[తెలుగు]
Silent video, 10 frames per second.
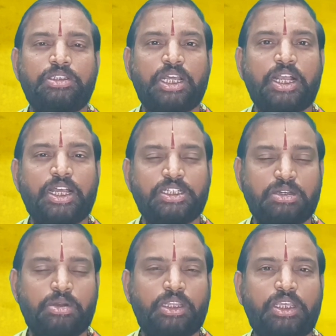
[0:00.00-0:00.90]
చాలా
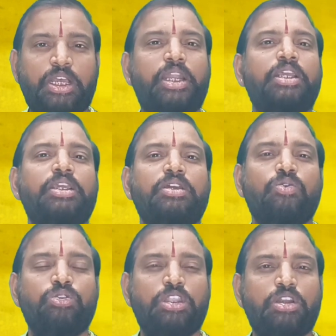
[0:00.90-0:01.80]
కష్టపడితే కానీ
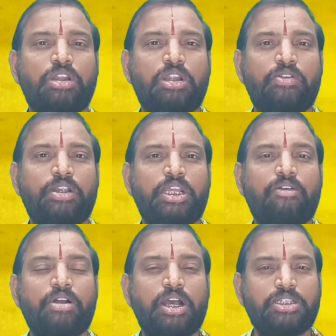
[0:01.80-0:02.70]
ఉత్తీర్ణులైనటువంటి
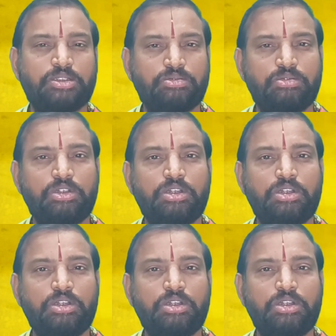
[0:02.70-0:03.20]
అవకాశం